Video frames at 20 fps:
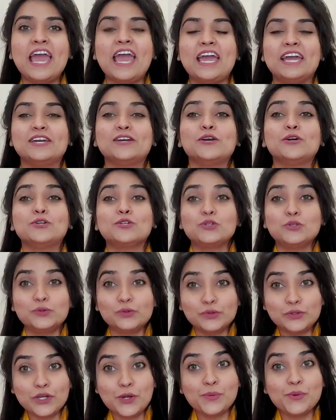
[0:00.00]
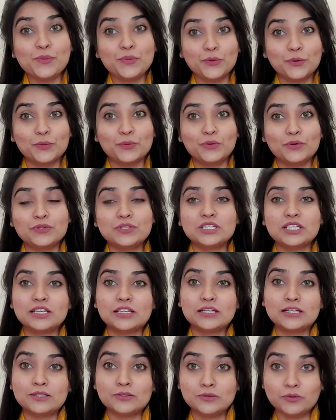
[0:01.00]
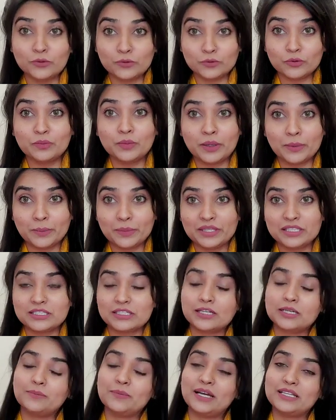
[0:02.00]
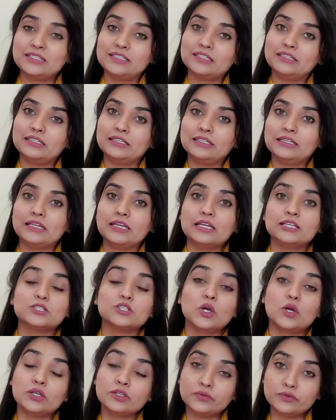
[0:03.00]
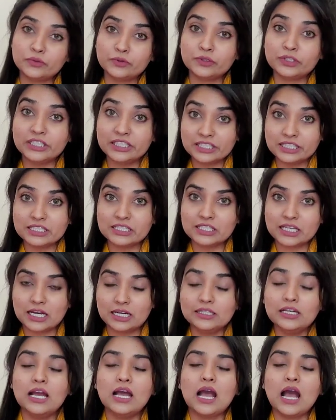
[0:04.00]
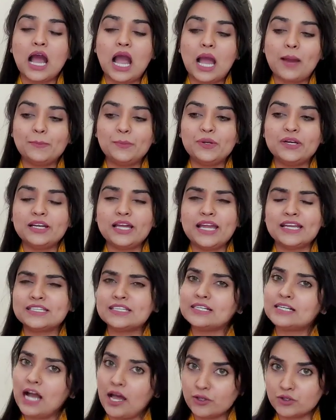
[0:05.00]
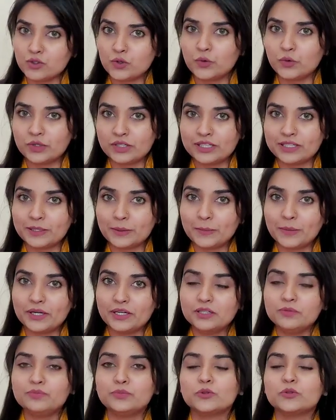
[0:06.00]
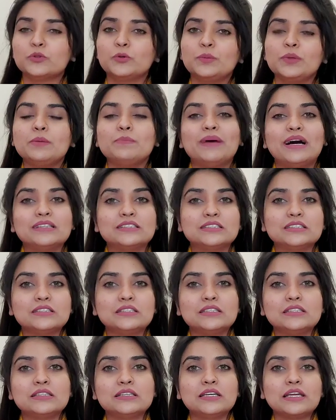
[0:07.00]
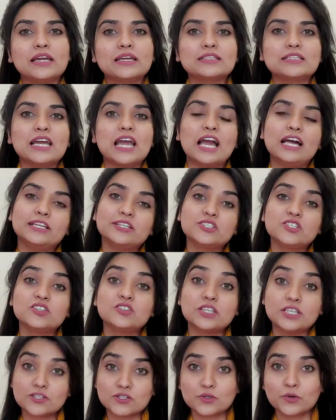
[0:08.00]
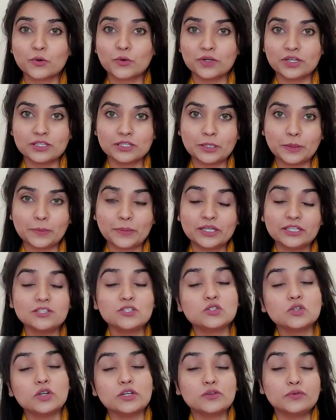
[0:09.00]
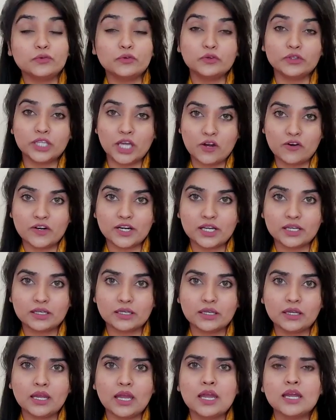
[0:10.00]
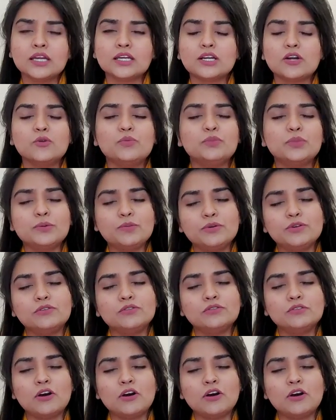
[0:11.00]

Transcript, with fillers: হ্যাঁ শুরুতেই আমি বলবো যারা নতুন মাম্মি যারা বাচ্চাদেরকে সলিড ফুড দিতে চান আপনারা একটা কাজ করে নিতে পারেন প্রথমেই বাচ্চাদেরকে একটা অ্যালার্জি টেস্ট করে নিতে পারেন সলিড ফুড দেওয়ার আগে কারণ বিভিন্ন